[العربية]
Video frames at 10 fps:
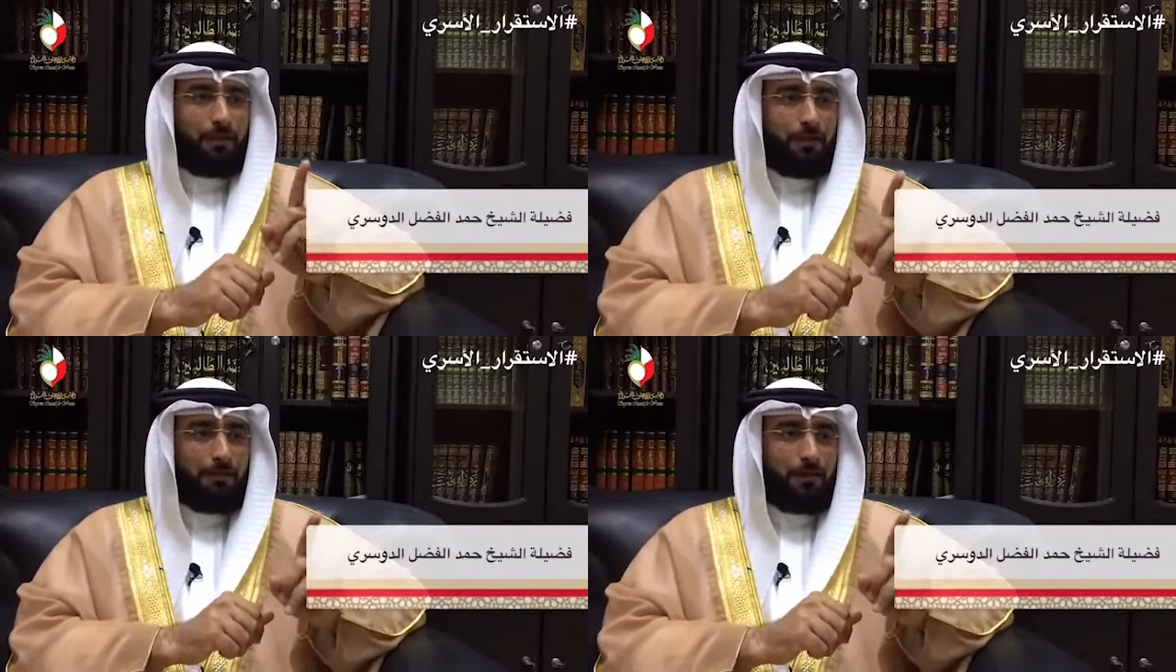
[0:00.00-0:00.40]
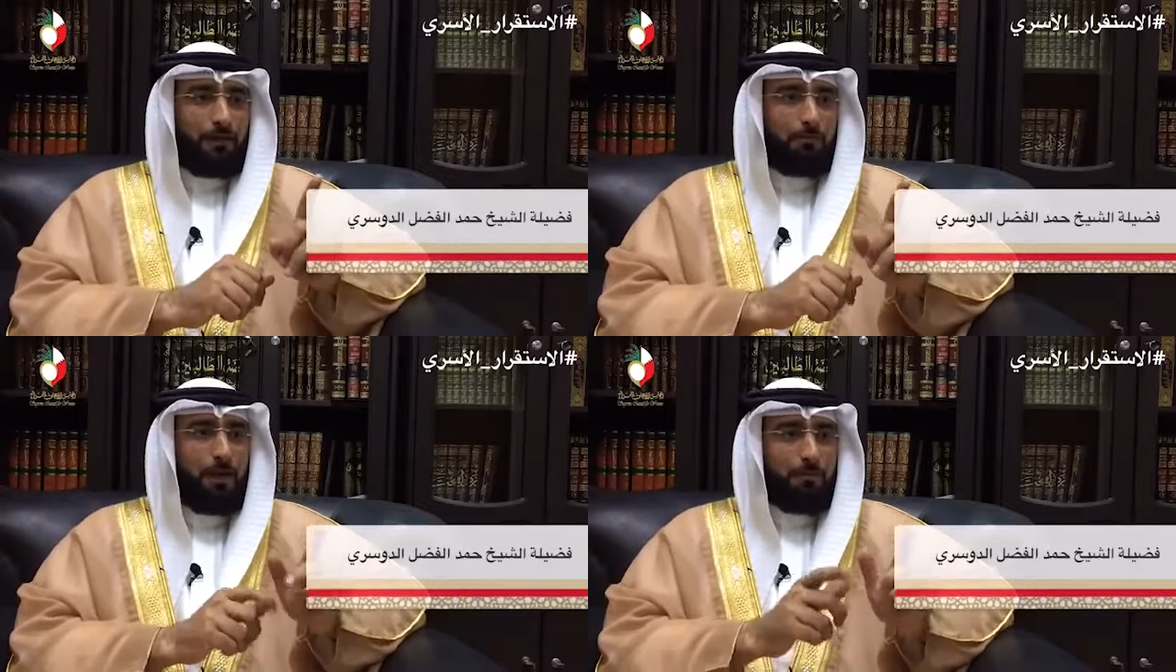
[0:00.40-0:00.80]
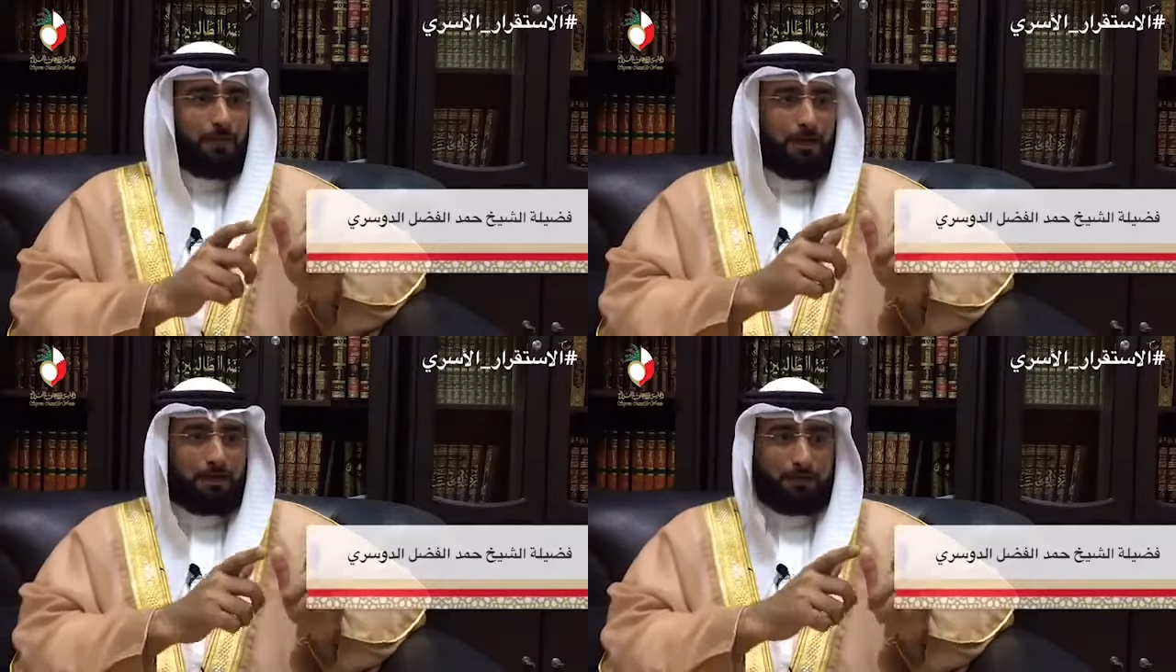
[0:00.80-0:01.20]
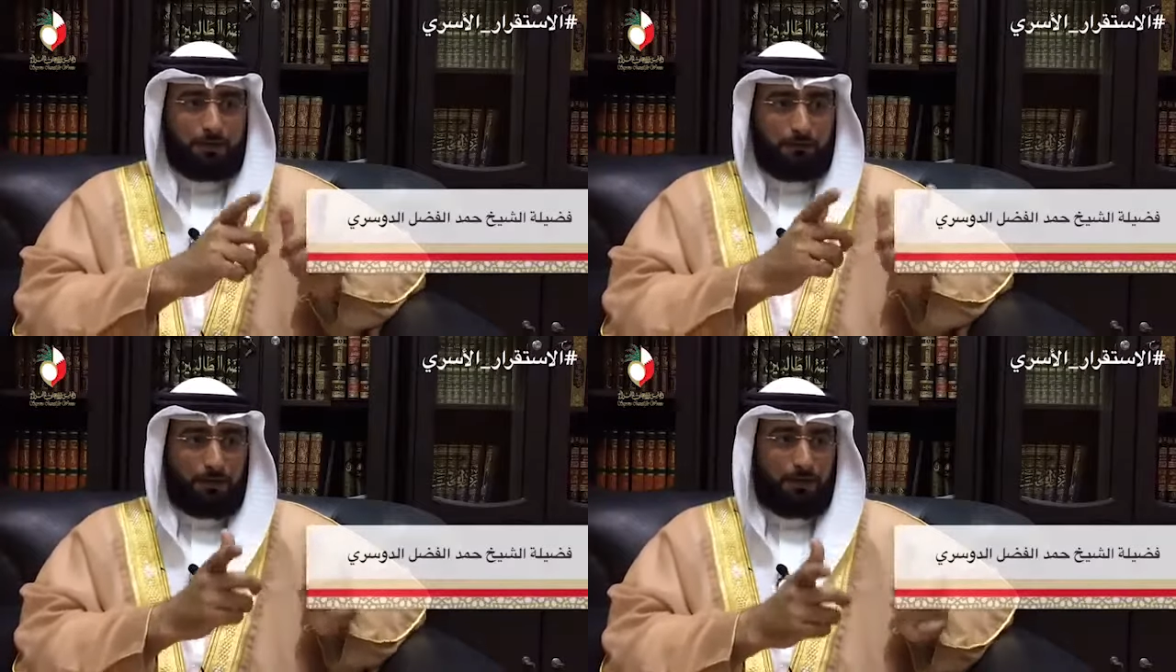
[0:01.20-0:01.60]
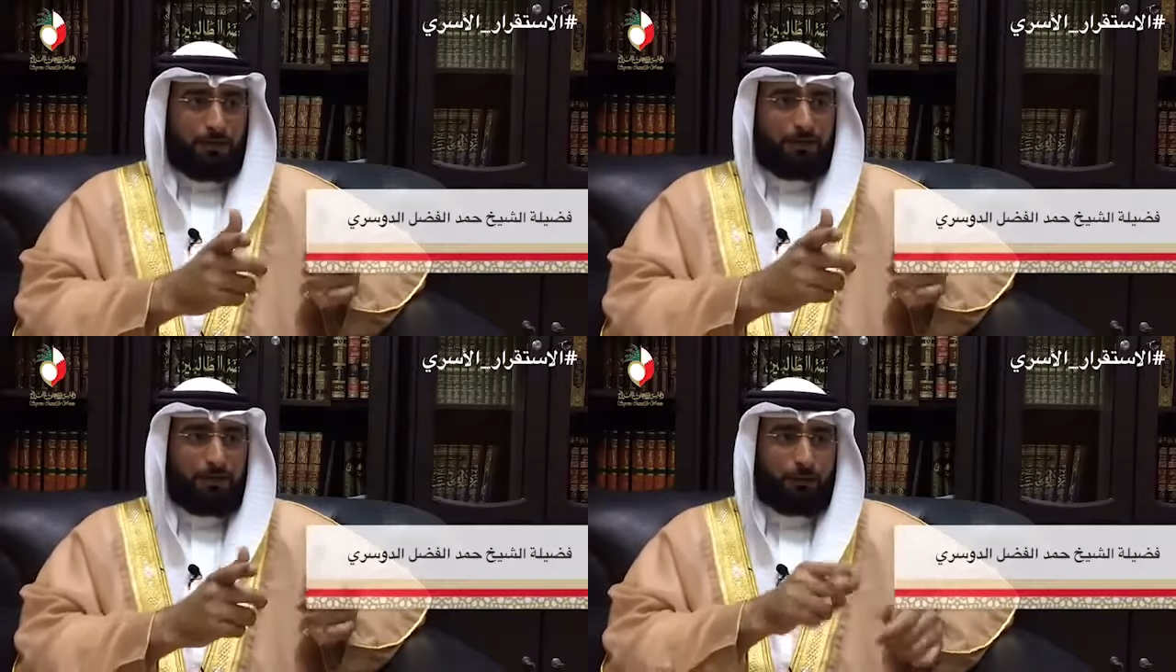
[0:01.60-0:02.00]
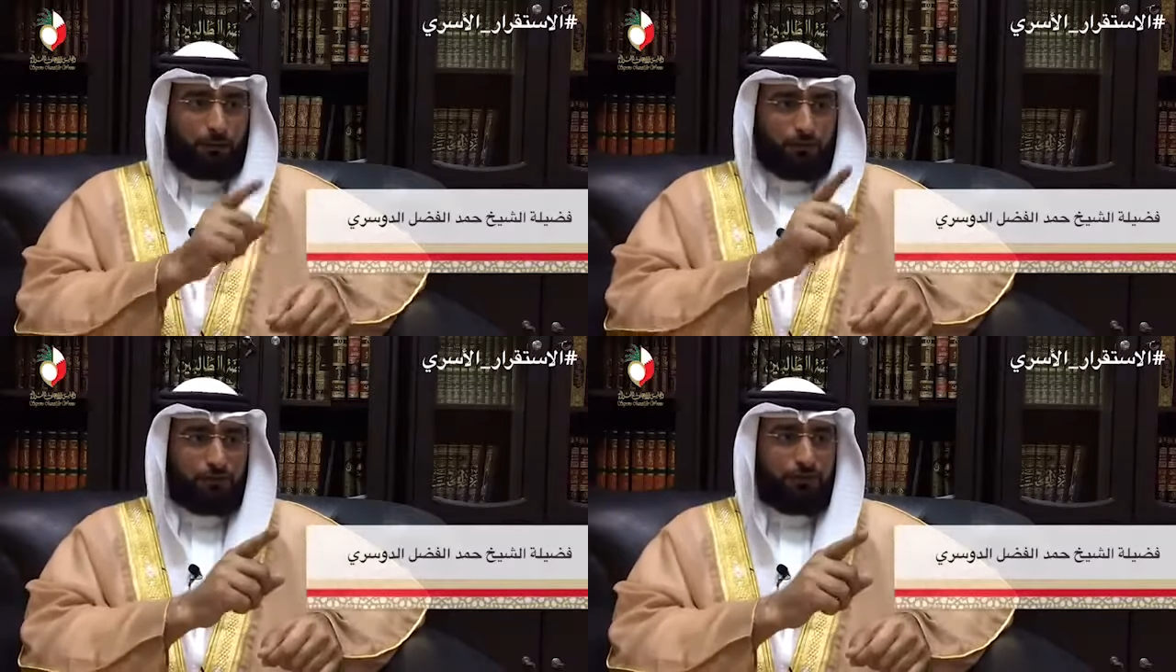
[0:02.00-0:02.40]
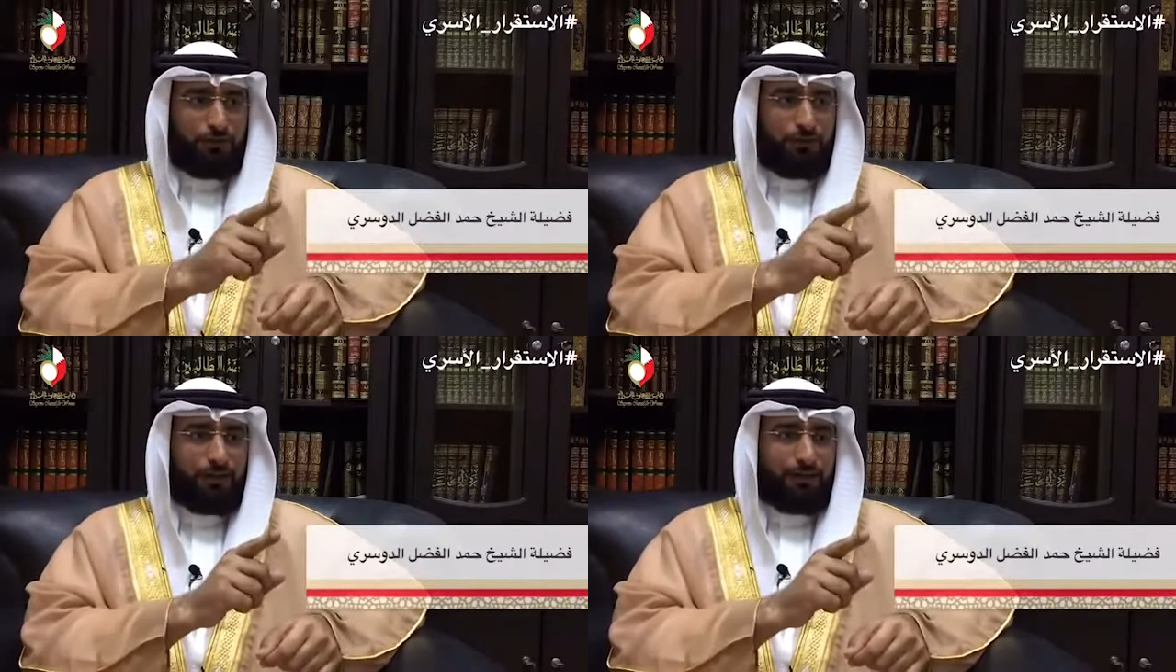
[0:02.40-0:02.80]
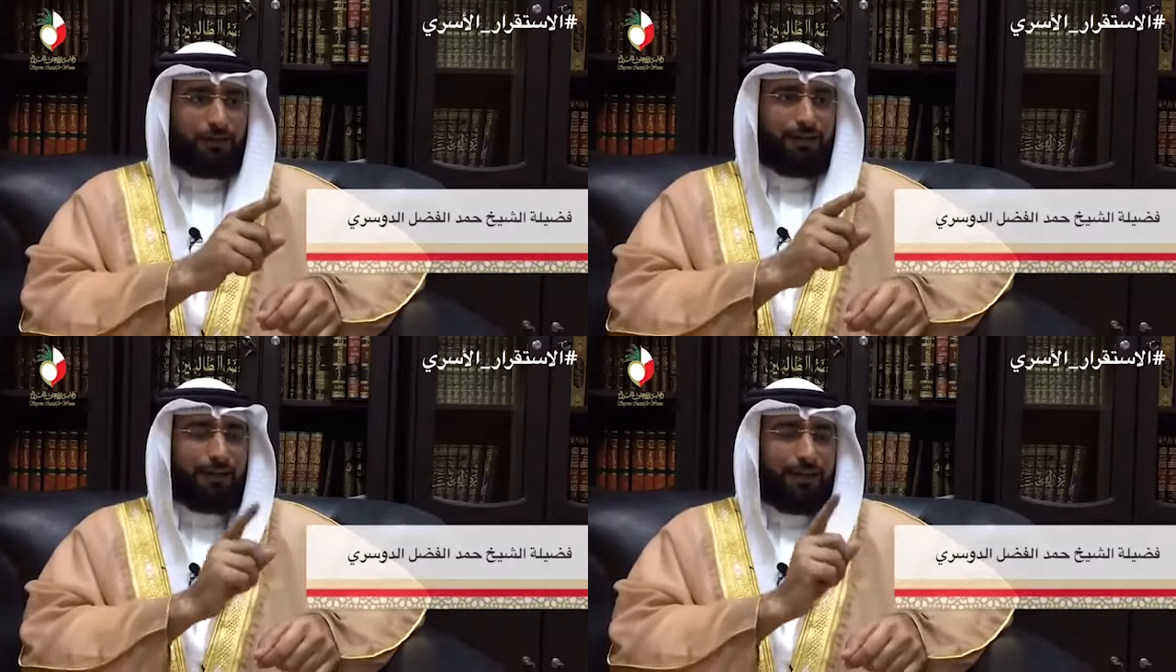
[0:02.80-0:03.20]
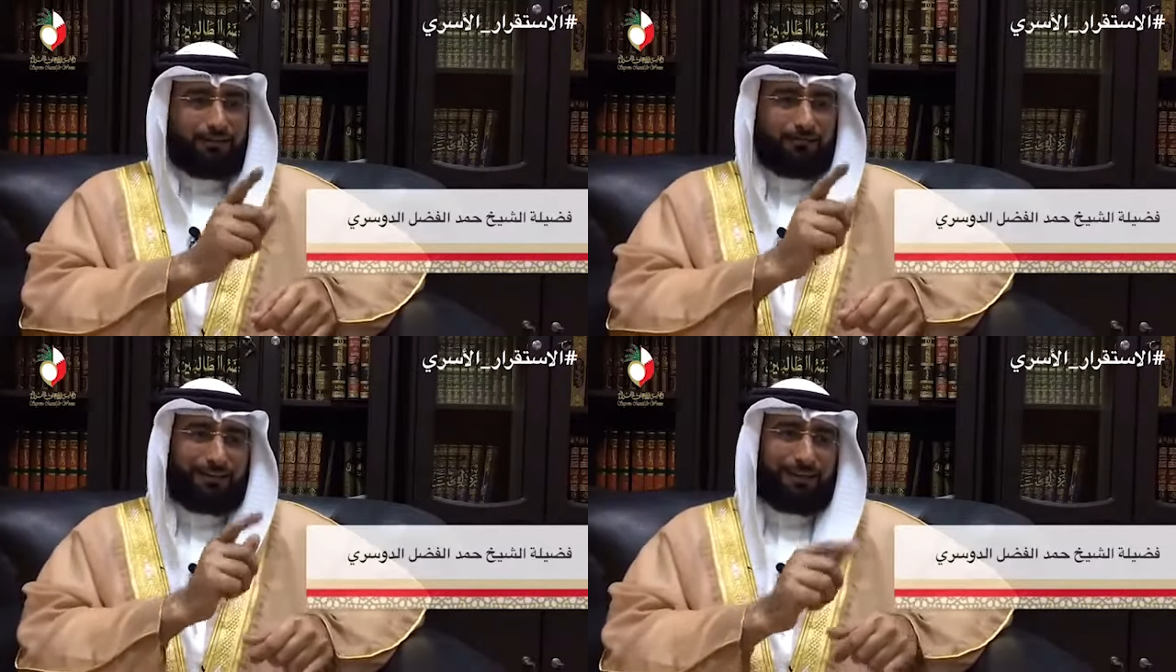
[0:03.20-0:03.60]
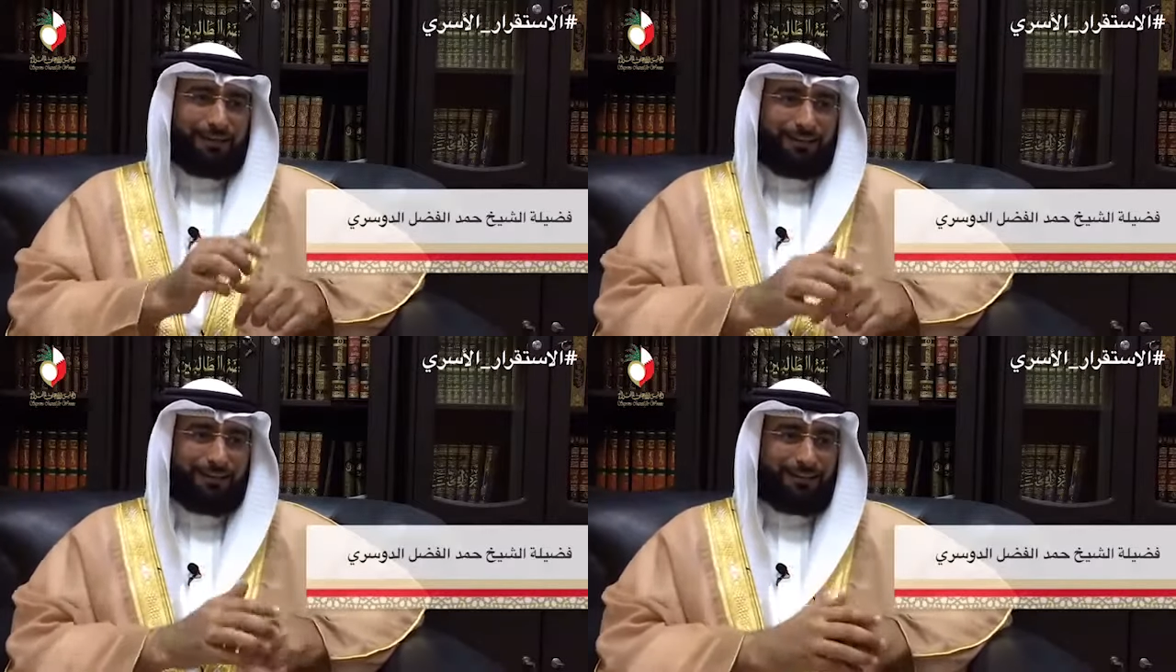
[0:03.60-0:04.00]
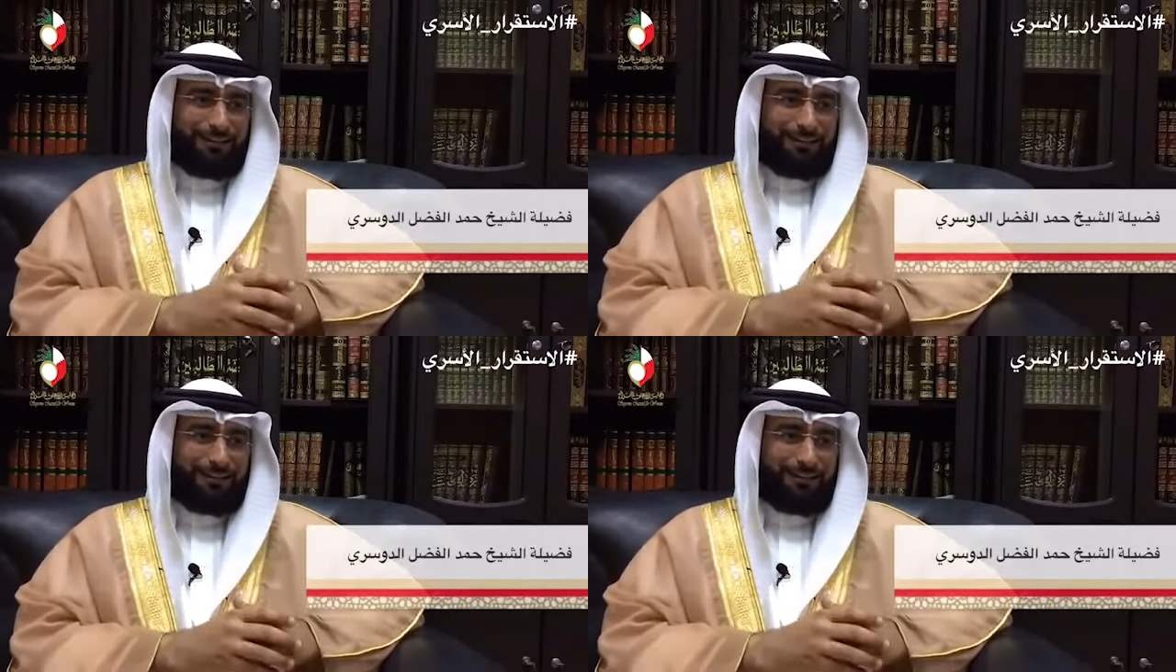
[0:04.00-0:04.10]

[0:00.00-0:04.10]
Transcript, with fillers: اذا مهما كانت المراه غنيه وتشتغل أنفق عليها